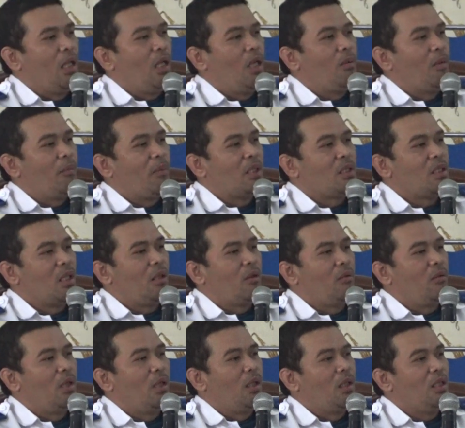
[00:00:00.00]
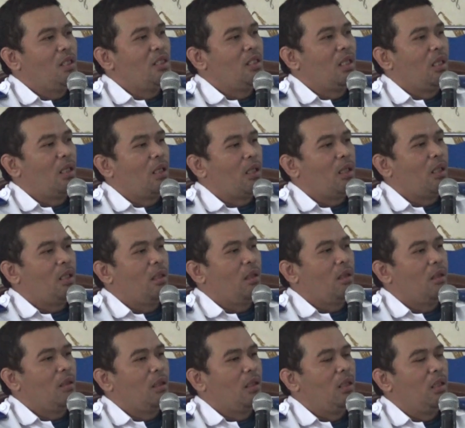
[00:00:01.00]
Jika memungkinkan,
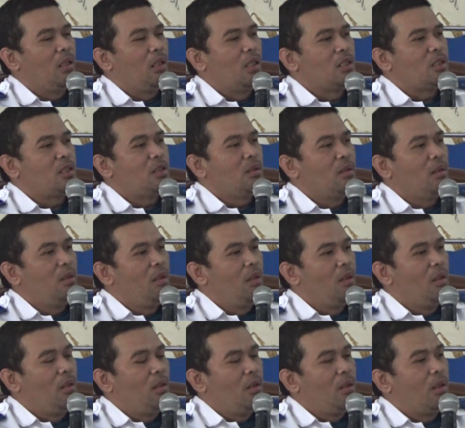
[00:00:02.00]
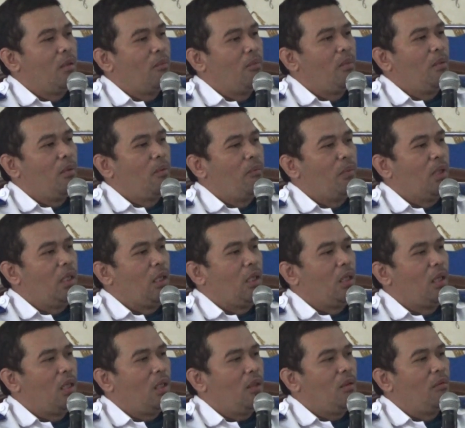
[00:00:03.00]
anggaran pembangunan parkir tersebut
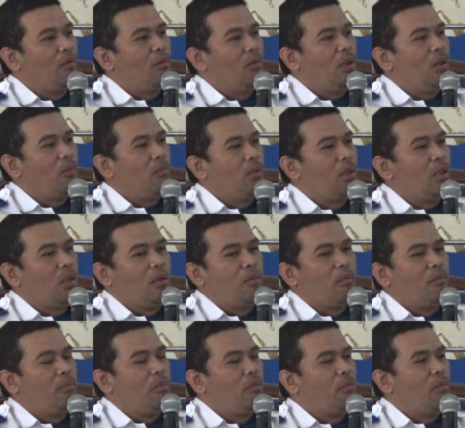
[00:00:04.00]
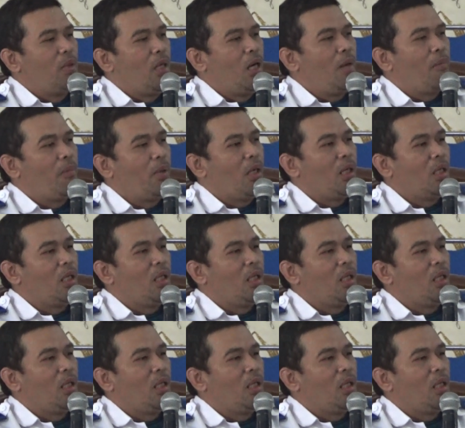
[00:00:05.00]
akan dimasukkan ke APBD.